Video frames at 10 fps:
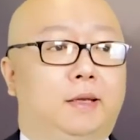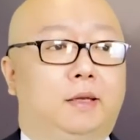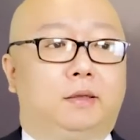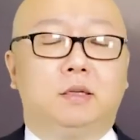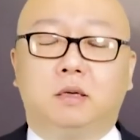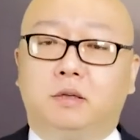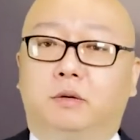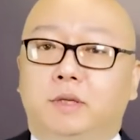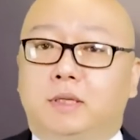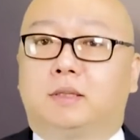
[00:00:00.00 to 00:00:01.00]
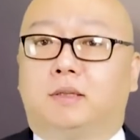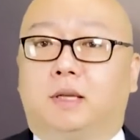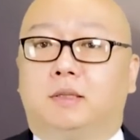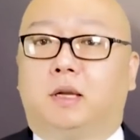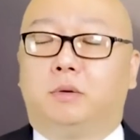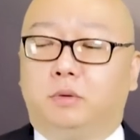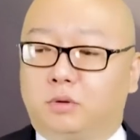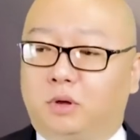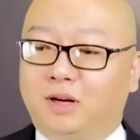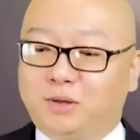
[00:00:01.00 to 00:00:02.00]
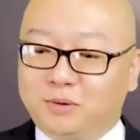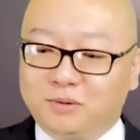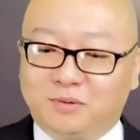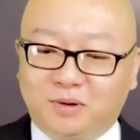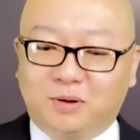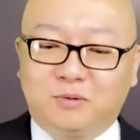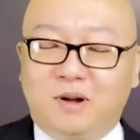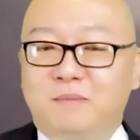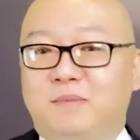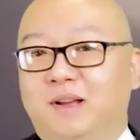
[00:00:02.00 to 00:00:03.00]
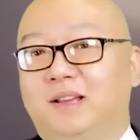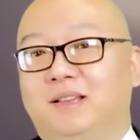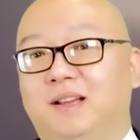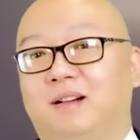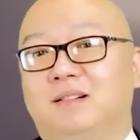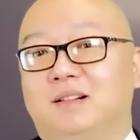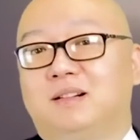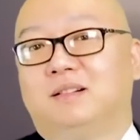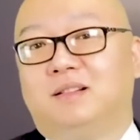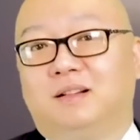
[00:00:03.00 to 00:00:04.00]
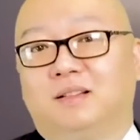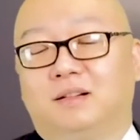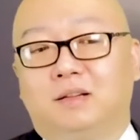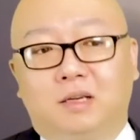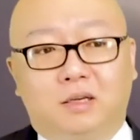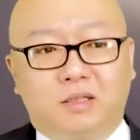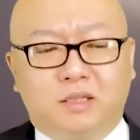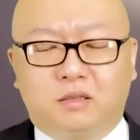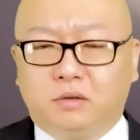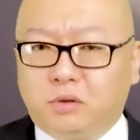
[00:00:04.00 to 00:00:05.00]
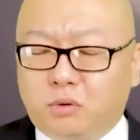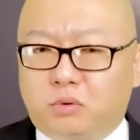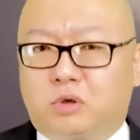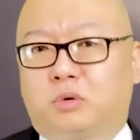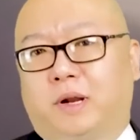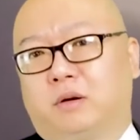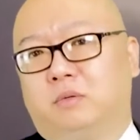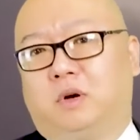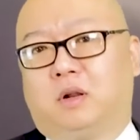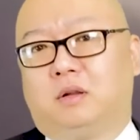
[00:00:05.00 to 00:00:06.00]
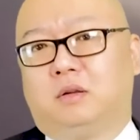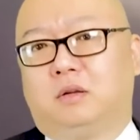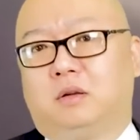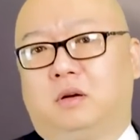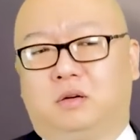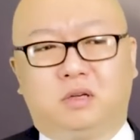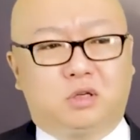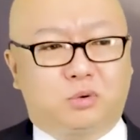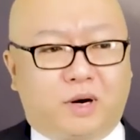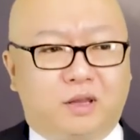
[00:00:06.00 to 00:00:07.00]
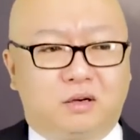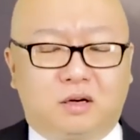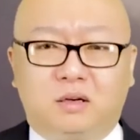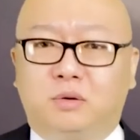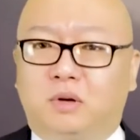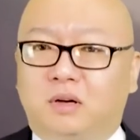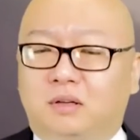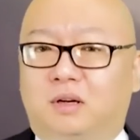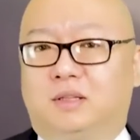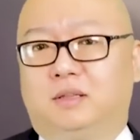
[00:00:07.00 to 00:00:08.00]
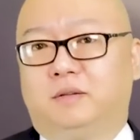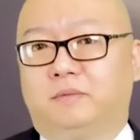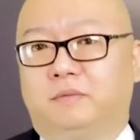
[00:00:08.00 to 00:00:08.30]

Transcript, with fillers: 但是呢，有意思点在于说，中国的官媒、央视等等，这次又甩锅了，而且甩的让人有点恶心。